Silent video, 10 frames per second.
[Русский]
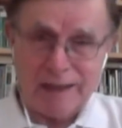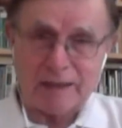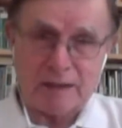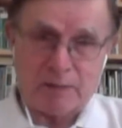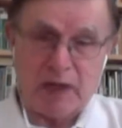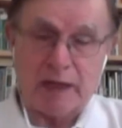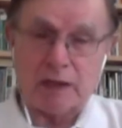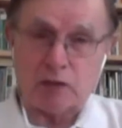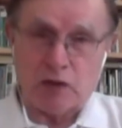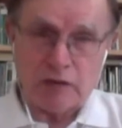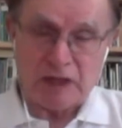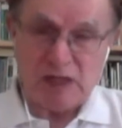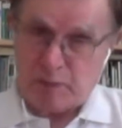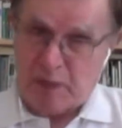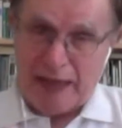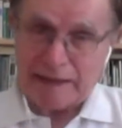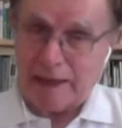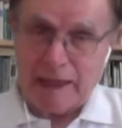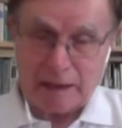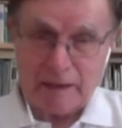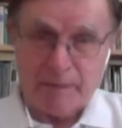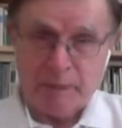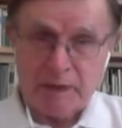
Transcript: это готовилось, пять лет –